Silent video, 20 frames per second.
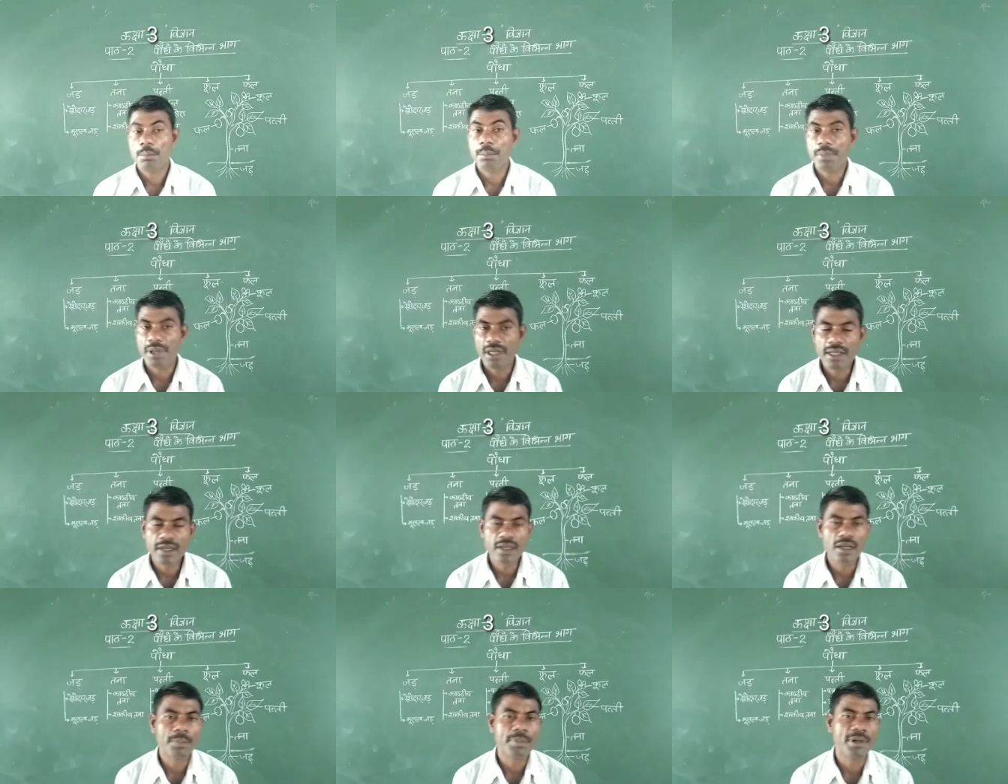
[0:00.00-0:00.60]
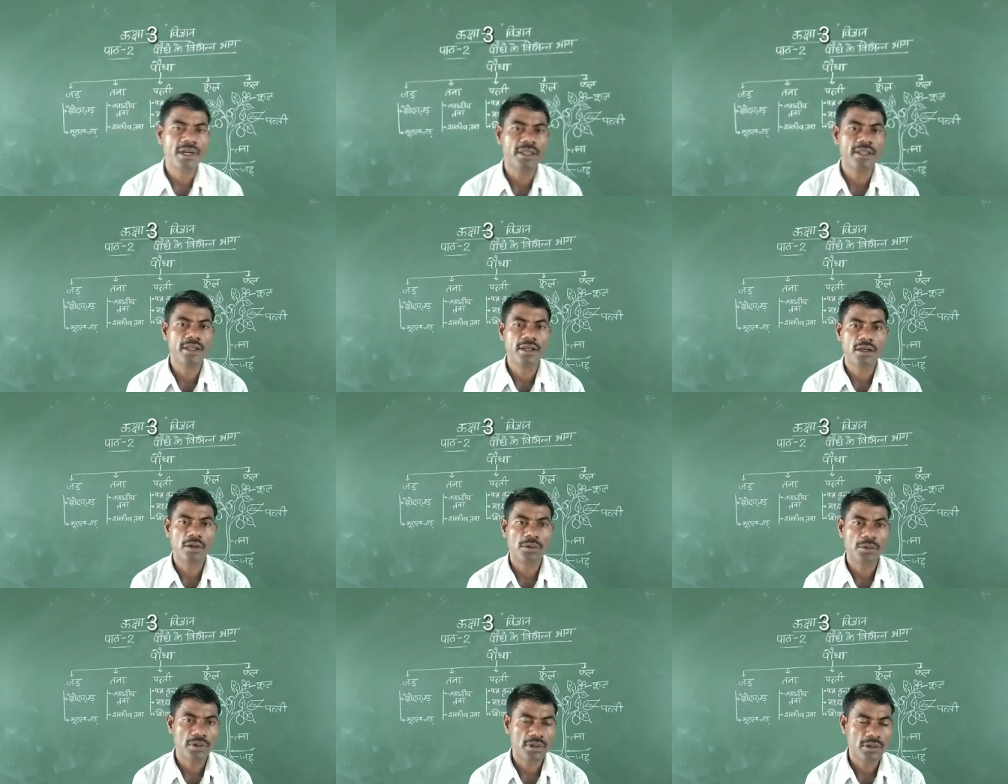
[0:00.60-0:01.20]
बेर का पेड़
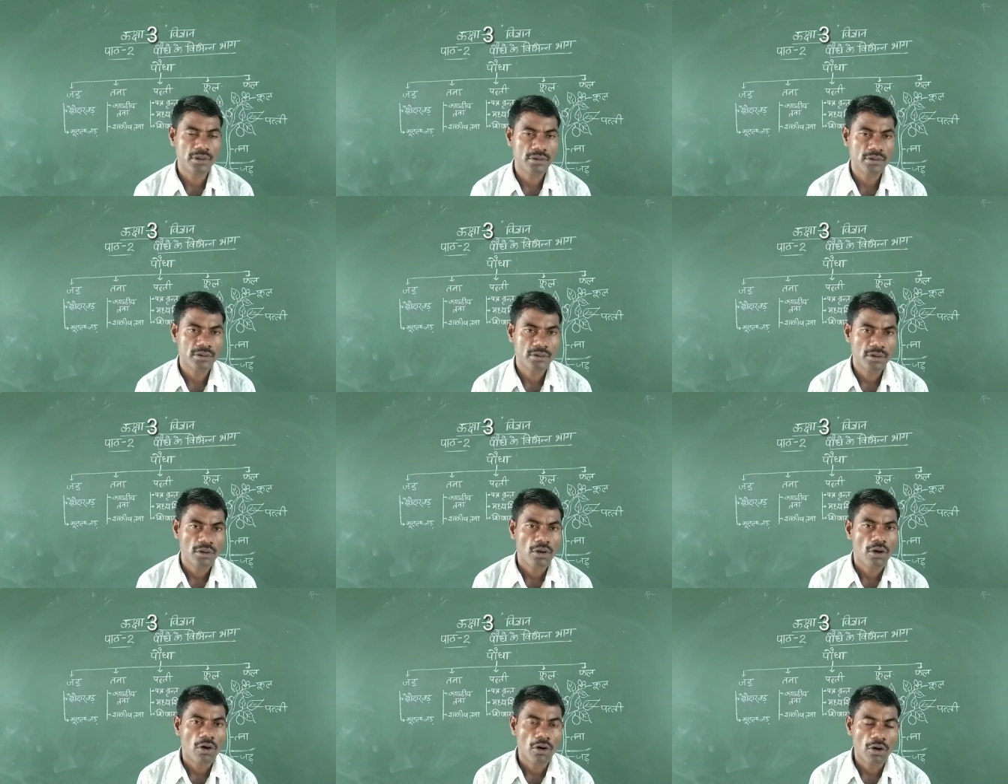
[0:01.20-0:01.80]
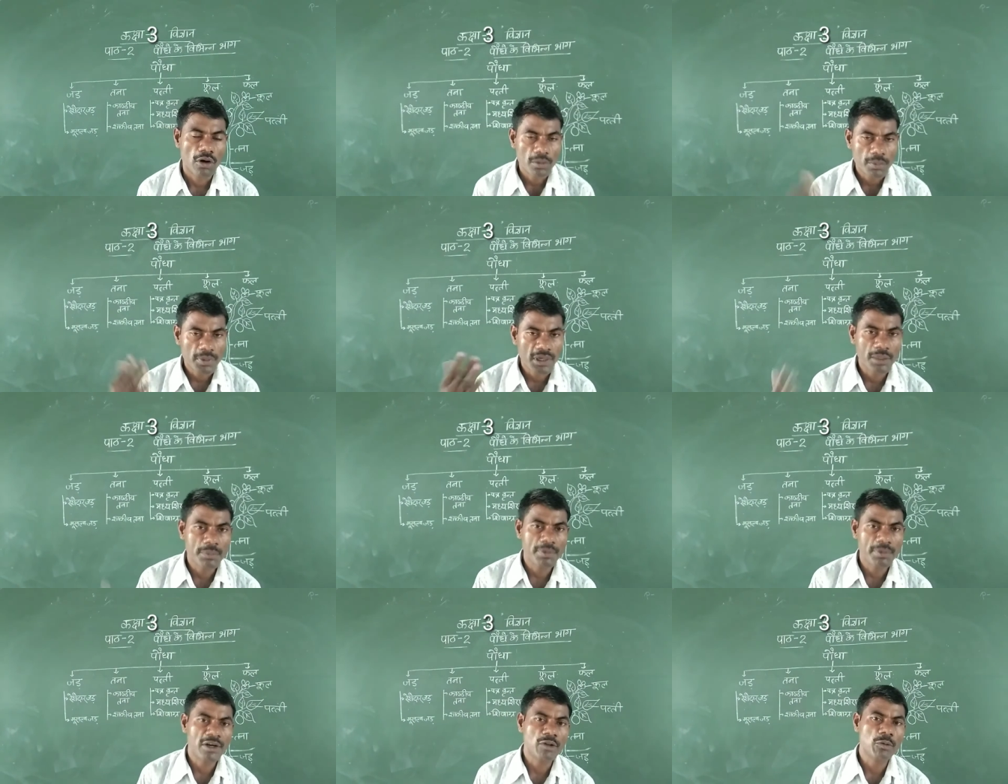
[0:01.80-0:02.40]
देखा होगा और
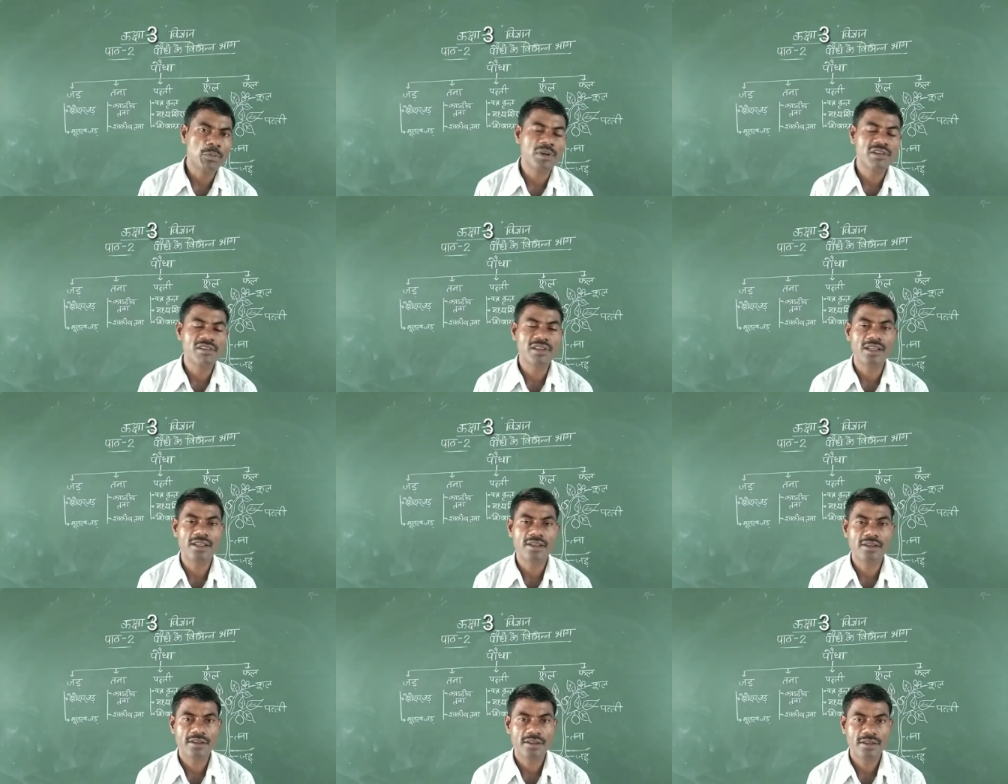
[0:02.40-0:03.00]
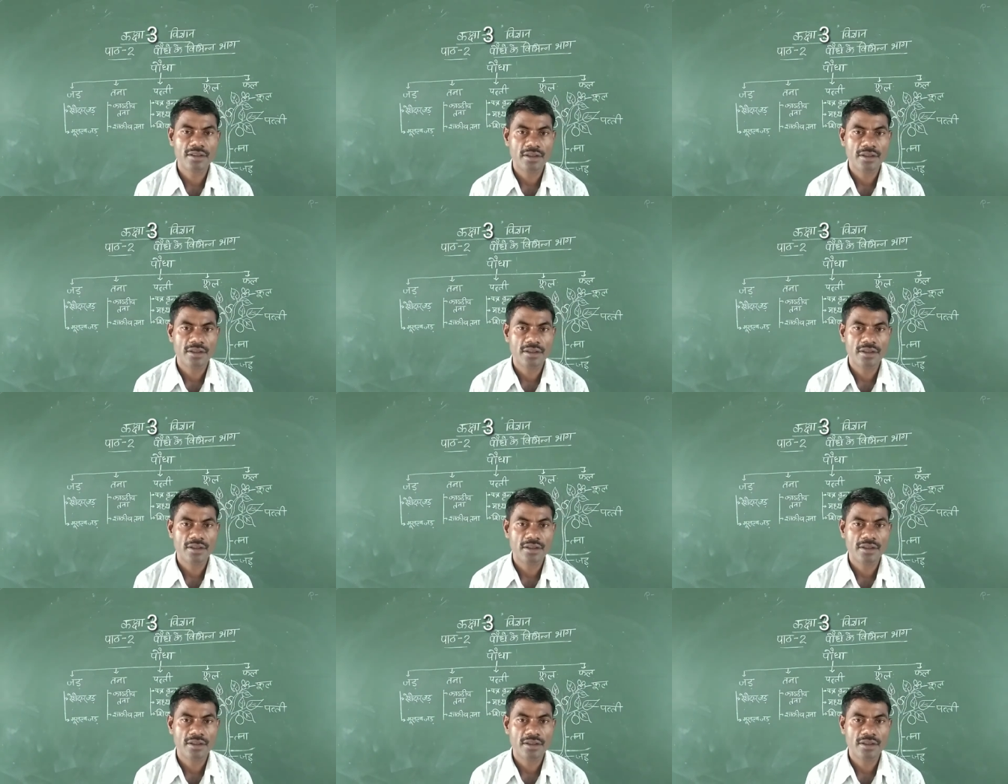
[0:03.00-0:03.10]
बड़े पेड़ों पे चलें